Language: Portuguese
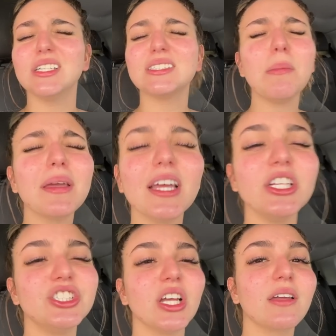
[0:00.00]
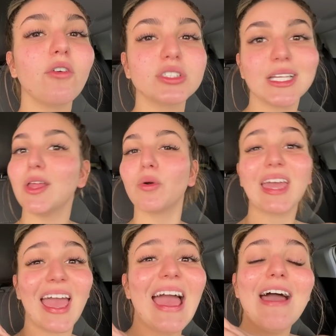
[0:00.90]
sabe aquele dia que você não
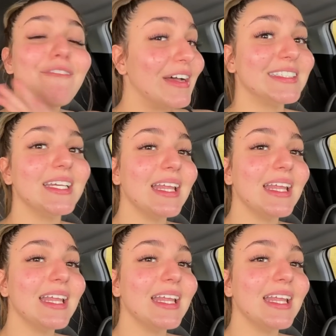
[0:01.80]
quer fazer